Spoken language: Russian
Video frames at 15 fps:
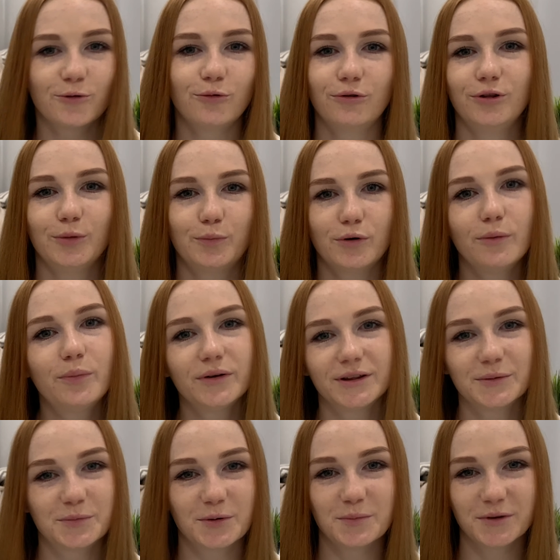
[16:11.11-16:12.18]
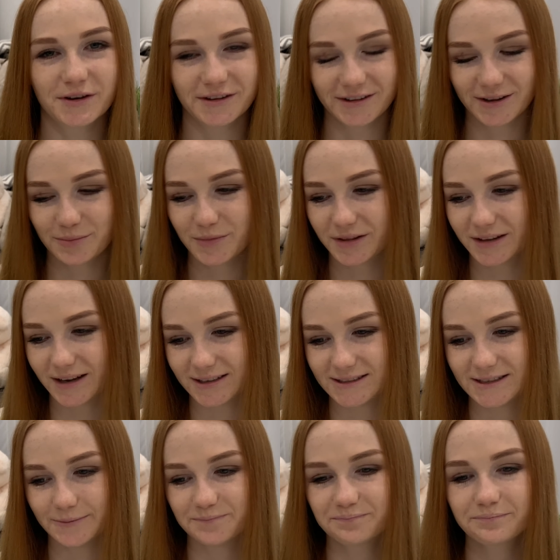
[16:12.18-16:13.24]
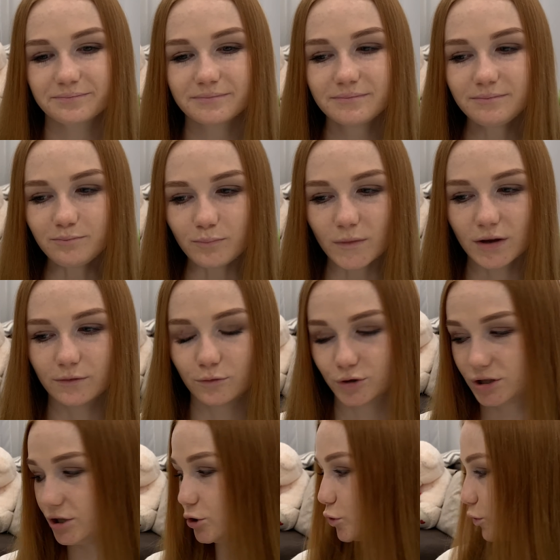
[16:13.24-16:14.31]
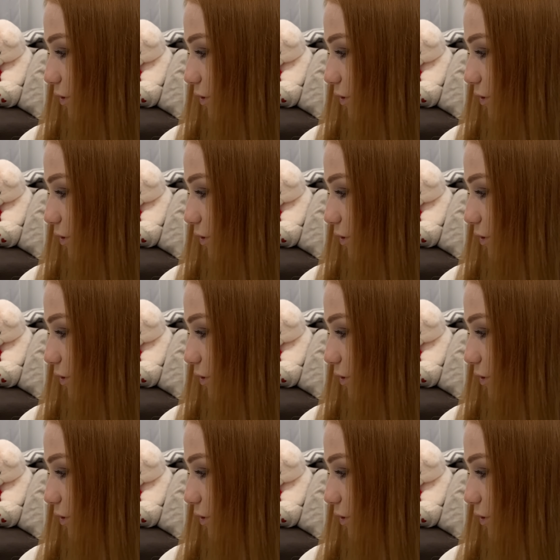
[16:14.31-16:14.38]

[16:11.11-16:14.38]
голой попой, например, на ламинате. Вот, и то